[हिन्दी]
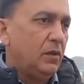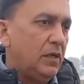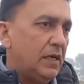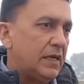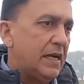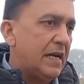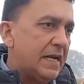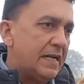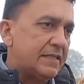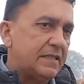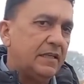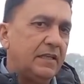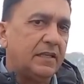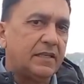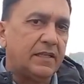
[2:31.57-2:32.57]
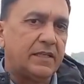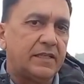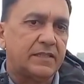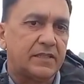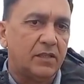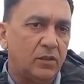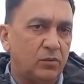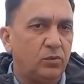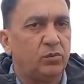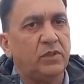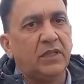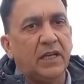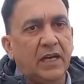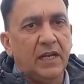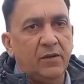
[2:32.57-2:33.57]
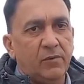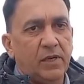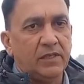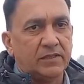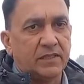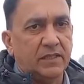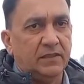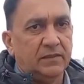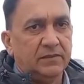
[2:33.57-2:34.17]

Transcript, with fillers: अठारह से लेके किस किलो दूध निकाला हुआ है इसका